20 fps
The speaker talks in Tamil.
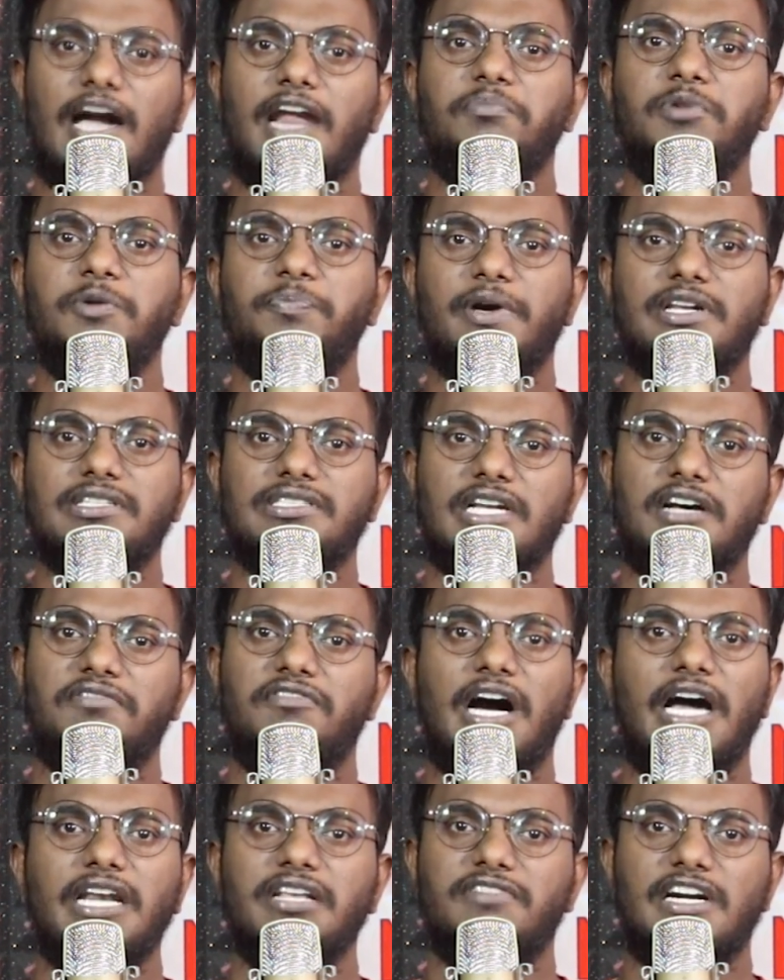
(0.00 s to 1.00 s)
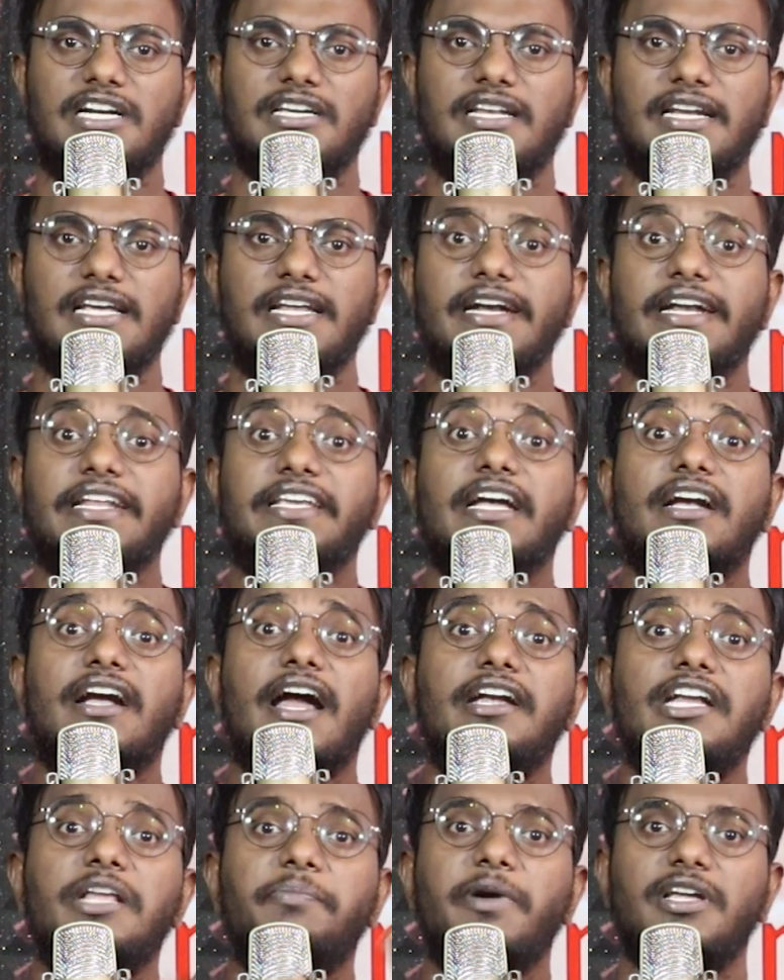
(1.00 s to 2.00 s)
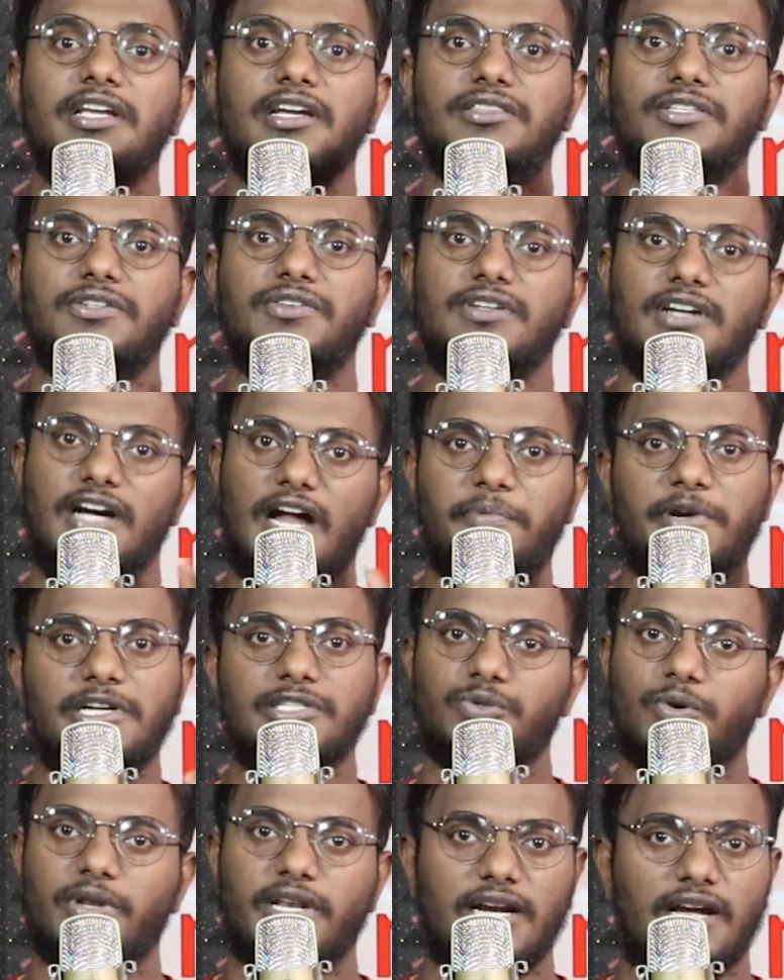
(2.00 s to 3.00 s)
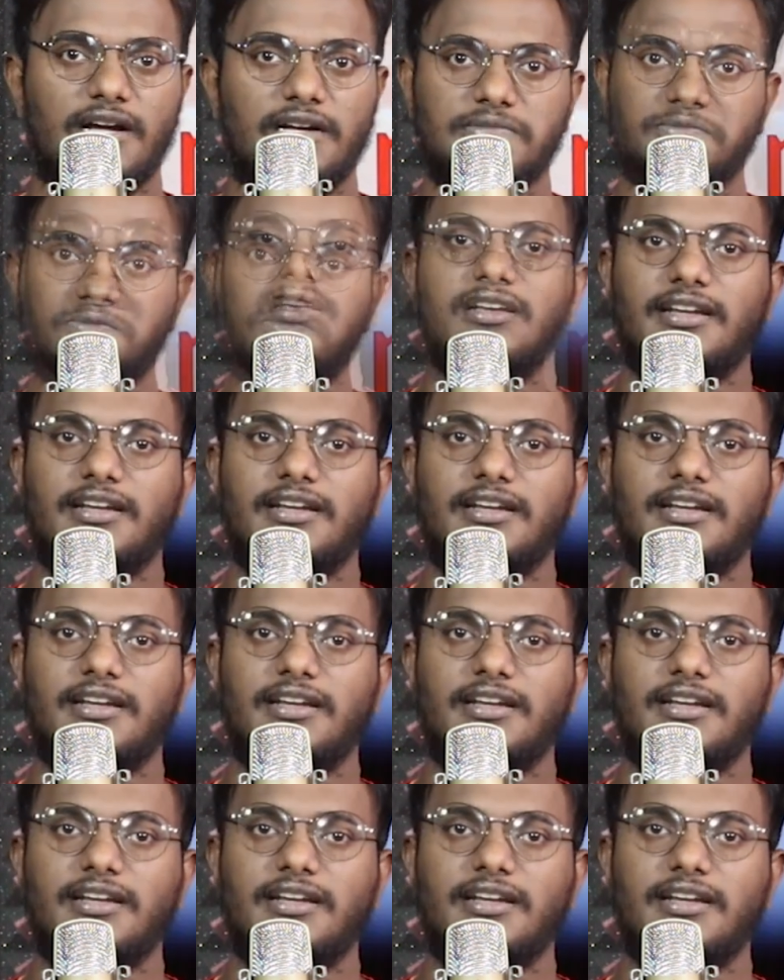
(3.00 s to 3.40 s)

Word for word: அன்பு பரிசு நான் வாரி வழங்குறேன் நீங்கள் கண்டிப்பாக ஏற்றுக்கணும் அப்படின்னு சொல்லியிருக்கான்